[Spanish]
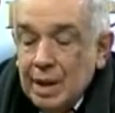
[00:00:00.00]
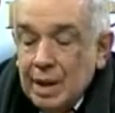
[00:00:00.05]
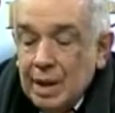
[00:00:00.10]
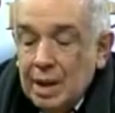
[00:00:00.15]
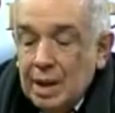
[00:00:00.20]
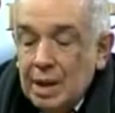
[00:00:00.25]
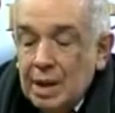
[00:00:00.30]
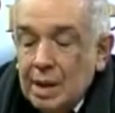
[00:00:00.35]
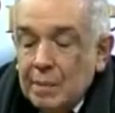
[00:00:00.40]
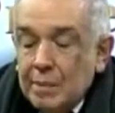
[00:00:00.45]

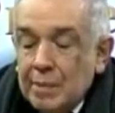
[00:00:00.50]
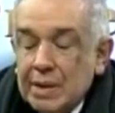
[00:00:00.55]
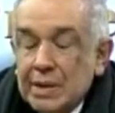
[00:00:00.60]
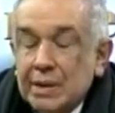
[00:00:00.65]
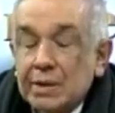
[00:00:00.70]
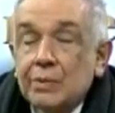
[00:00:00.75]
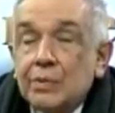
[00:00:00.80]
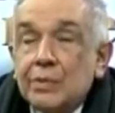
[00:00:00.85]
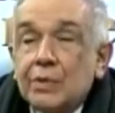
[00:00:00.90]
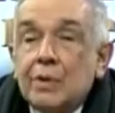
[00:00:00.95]
Y la
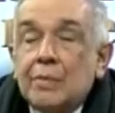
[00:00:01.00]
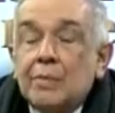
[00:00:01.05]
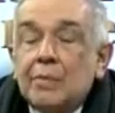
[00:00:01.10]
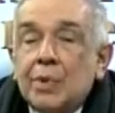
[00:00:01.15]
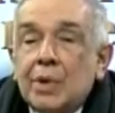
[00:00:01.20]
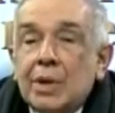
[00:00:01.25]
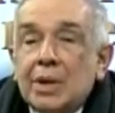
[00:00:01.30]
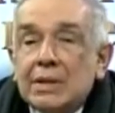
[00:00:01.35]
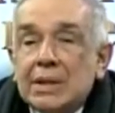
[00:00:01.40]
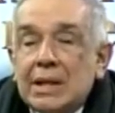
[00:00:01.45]
persecución
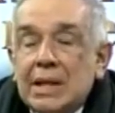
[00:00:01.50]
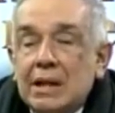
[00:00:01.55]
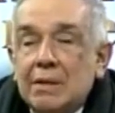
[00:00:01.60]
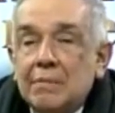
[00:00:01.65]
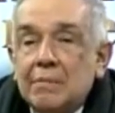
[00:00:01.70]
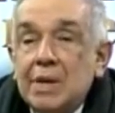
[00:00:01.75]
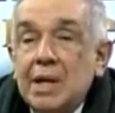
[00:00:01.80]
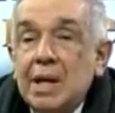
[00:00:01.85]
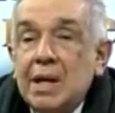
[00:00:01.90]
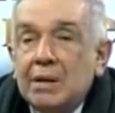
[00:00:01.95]
por hacer el
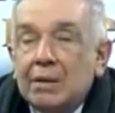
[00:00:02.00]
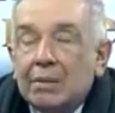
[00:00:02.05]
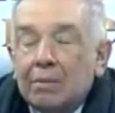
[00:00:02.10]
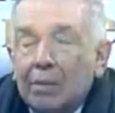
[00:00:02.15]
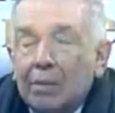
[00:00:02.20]
bien, como